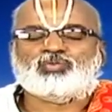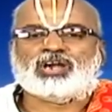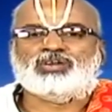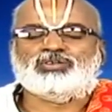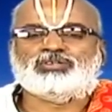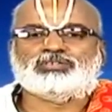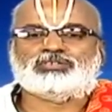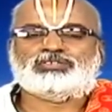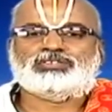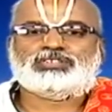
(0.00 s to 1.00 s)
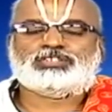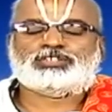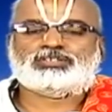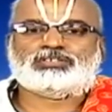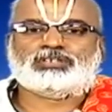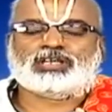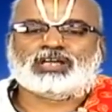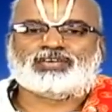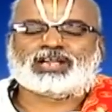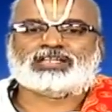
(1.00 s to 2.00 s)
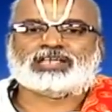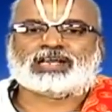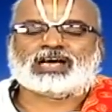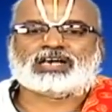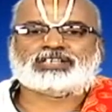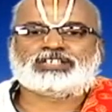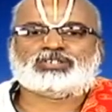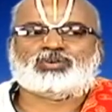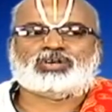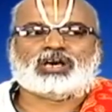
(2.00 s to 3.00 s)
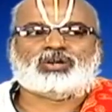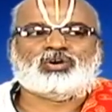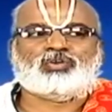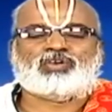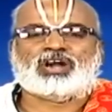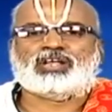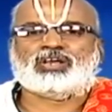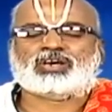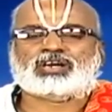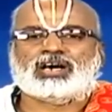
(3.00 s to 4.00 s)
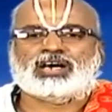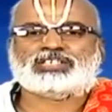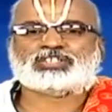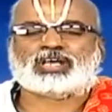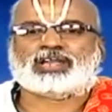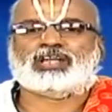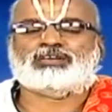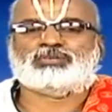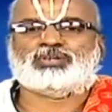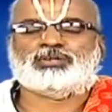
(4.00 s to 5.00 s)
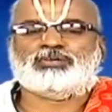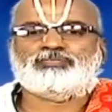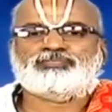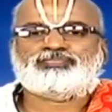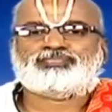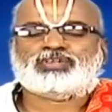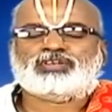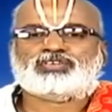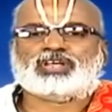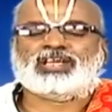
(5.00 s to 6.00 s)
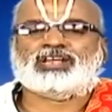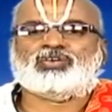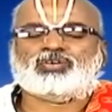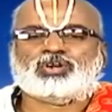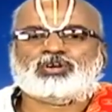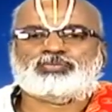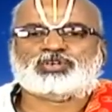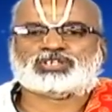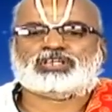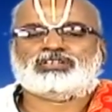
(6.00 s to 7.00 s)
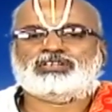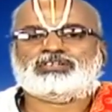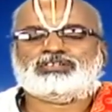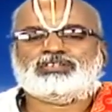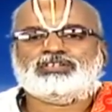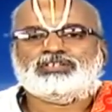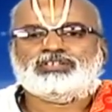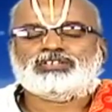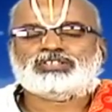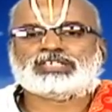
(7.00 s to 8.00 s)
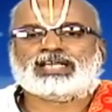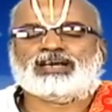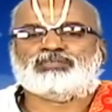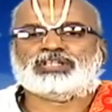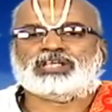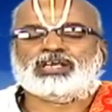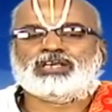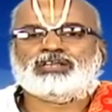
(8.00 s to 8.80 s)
వాళ్ళు ఎవరైతే రాక్షసులు ఉన్నారో వాళ్ళ యొక్క శరీరంలో శరీరం కొరకు పోషణ అది చాలామంది